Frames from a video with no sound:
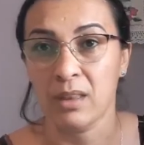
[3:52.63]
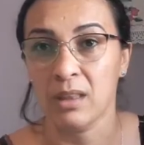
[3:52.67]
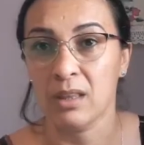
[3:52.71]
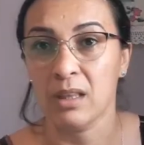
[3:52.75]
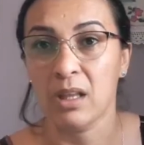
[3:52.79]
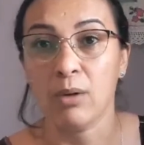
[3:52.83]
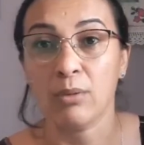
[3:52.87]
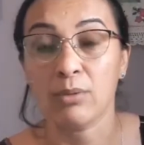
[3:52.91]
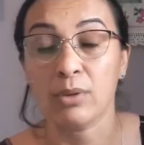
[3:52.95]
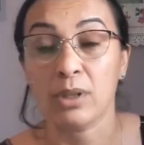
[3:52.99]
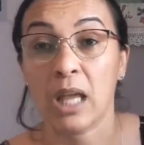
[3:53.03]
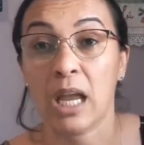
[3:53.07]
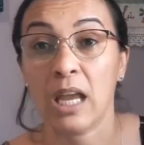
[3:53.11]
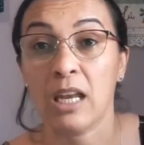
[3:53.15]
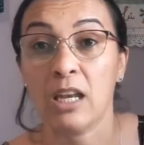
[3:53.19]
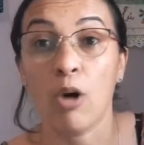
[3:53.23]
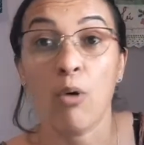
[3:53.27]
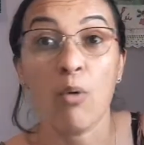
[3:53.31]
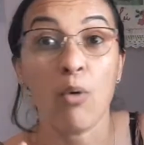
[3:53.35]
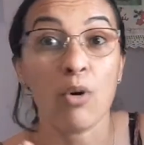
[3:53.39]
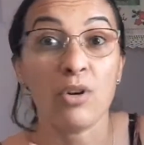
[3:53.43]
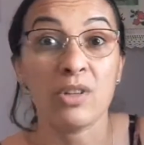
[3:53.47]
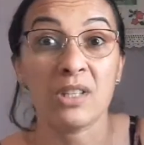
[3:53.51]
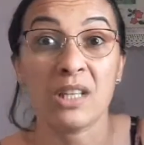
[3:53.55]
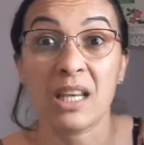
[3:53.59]
não tem,
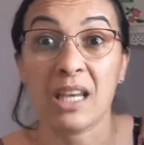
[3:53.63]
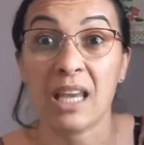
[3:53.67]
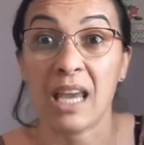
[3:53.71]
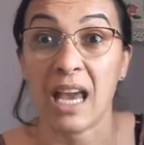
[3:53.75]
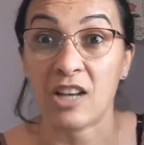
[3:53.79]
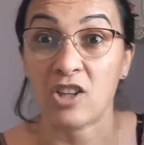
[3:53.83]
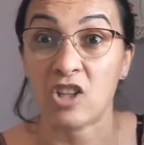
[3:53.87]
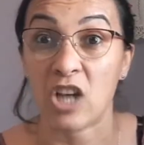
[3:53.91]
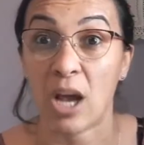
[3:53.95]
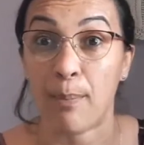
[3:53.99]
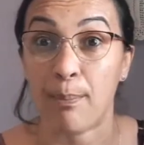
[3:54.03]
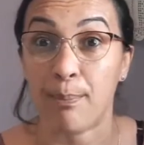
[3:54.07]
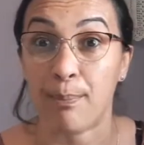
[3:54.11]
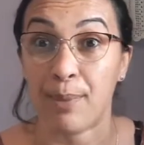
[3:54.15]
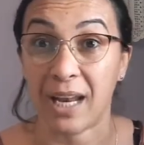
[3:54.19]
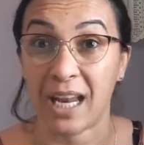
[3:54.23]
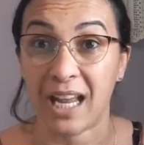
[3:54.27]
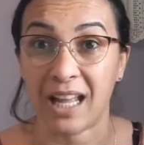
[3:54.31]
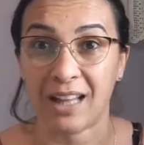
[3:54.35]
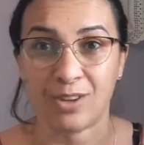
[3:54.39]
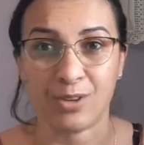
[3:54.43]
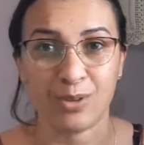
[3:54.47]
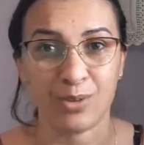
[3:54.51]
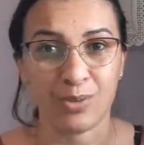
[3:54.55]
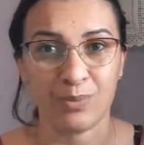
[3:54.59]
não consegui achar
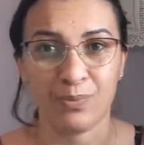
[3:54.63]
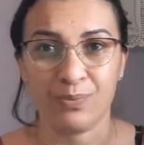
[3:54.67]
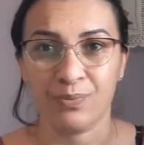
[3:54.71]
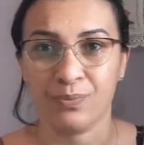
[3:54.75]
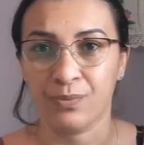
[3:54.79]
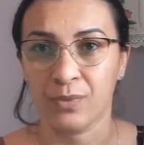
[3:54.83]
preto,